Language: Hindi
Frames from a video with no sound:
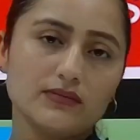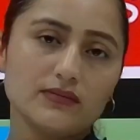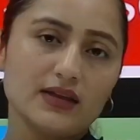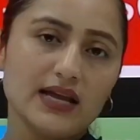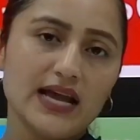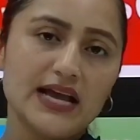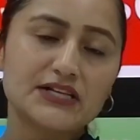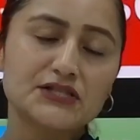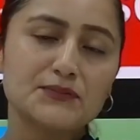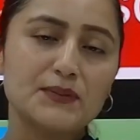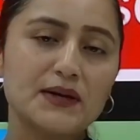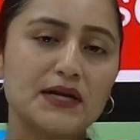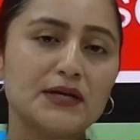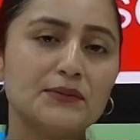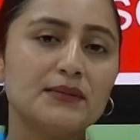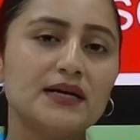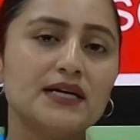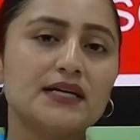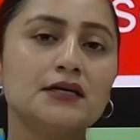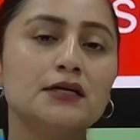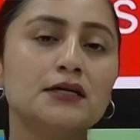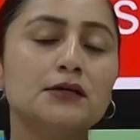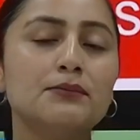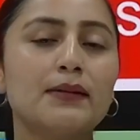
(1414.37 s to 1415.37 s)

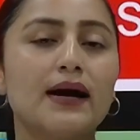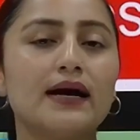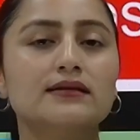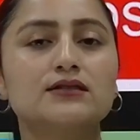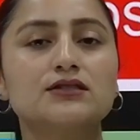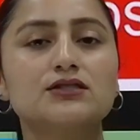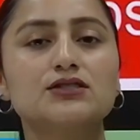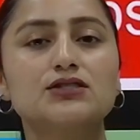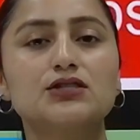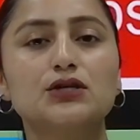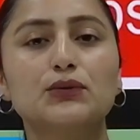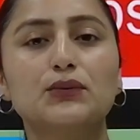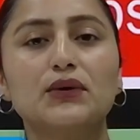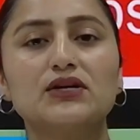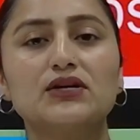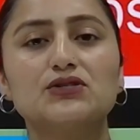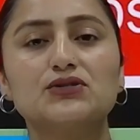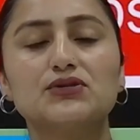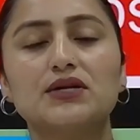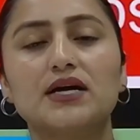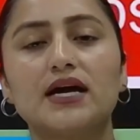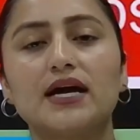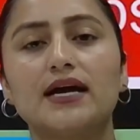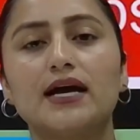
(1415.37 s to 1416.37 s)
एक्सपेरिमेंटल मैथड से
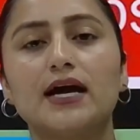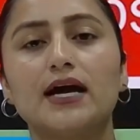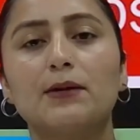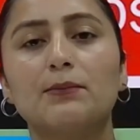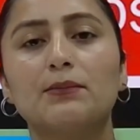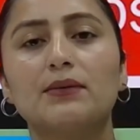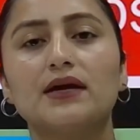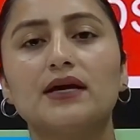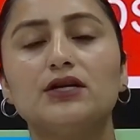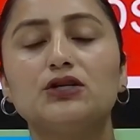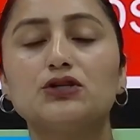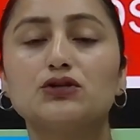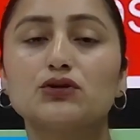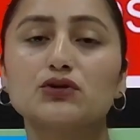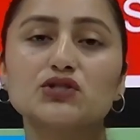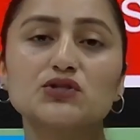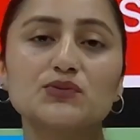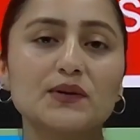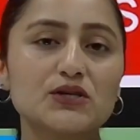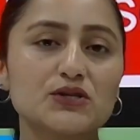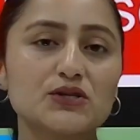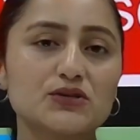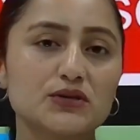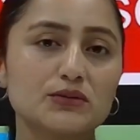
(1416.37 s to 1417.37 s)
क्वेश्चन आए हैं आपके
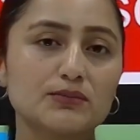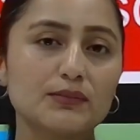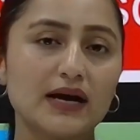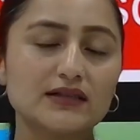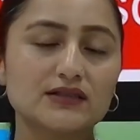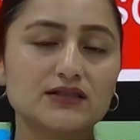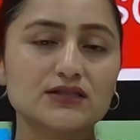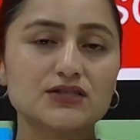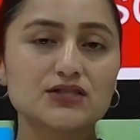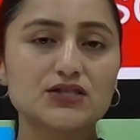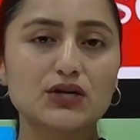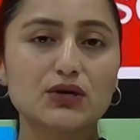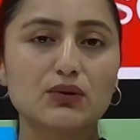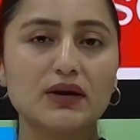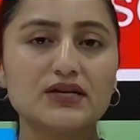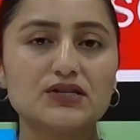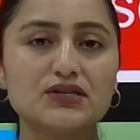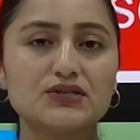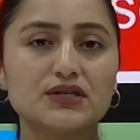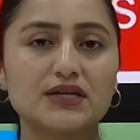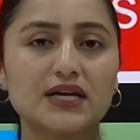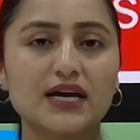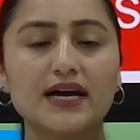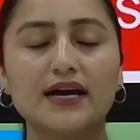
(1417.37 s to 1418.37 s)
इंट्रोस्पेक्शन मैथड से
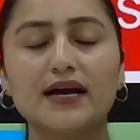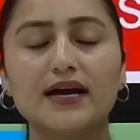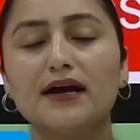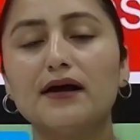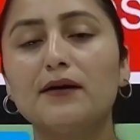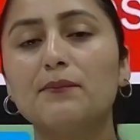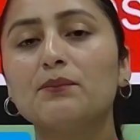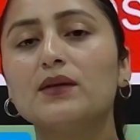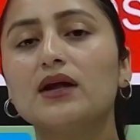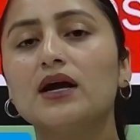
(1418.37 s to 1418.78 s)
क्वेश्चन आए हैं